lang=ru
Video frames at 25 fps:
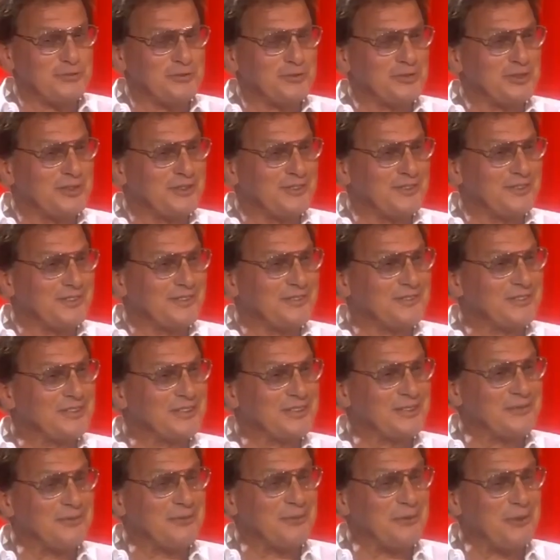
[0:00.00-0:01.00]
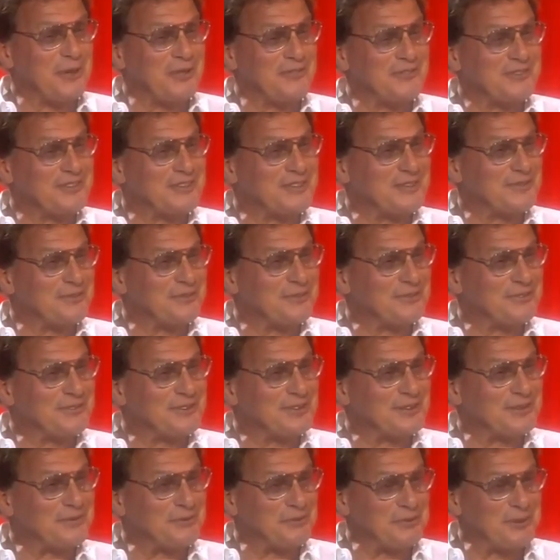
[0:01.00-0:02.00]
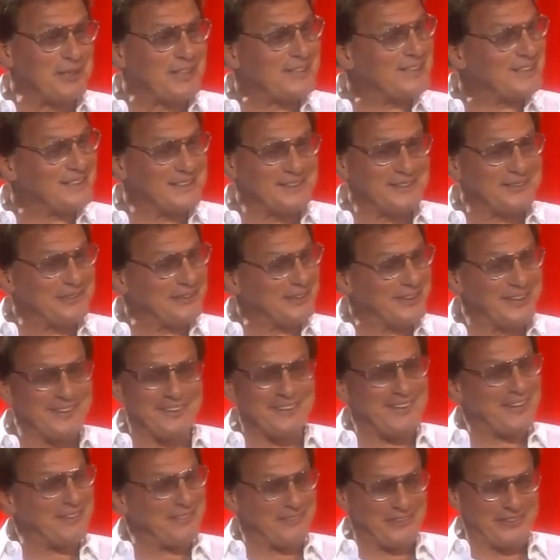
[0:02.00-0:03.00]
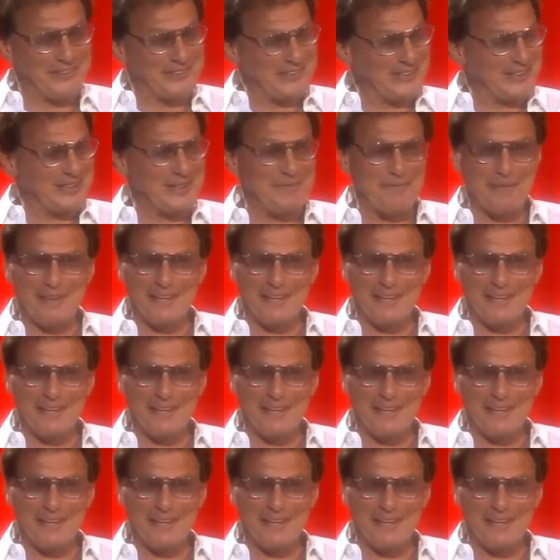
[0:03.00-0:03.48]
Всего, не... Она, всего, она идет... всего, всего один только вопрос.